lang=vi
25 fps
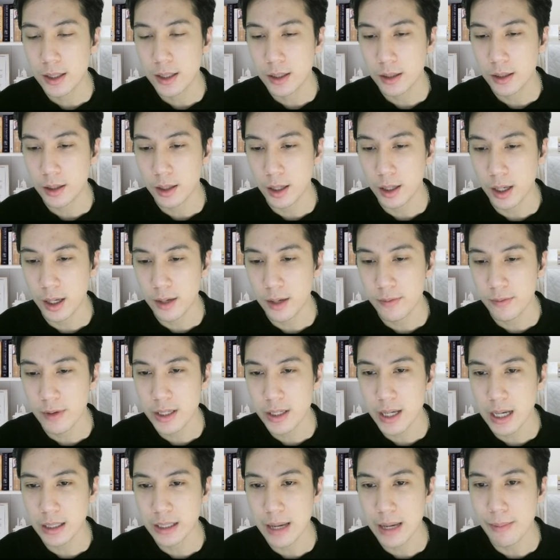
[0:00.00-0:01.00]
Đấy, và
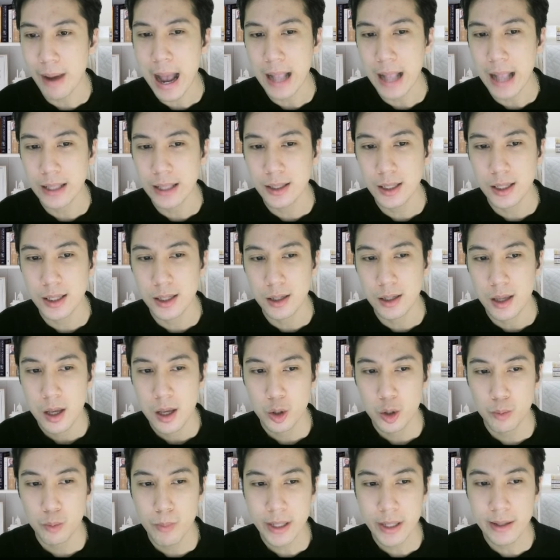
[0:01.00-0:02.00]
trạng thái bán thì
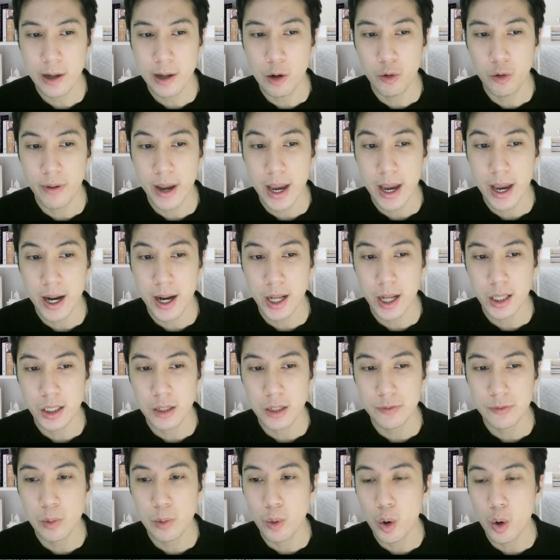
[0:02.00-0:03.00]
cũng bắt đầu về gần những
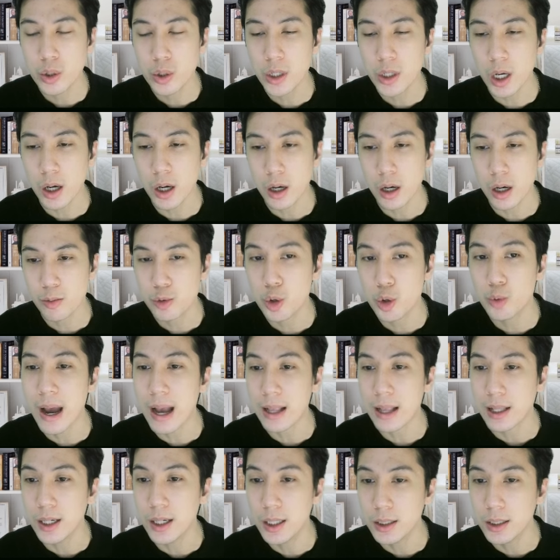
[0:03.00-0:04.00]
vùng hỗ trợ trong trung
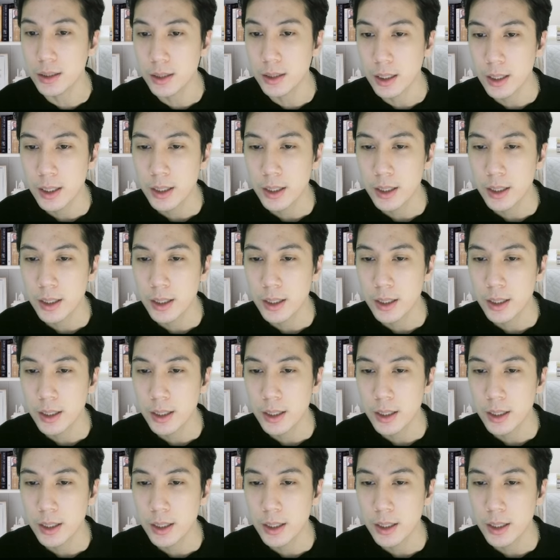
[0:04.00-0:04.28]
hạn hơn,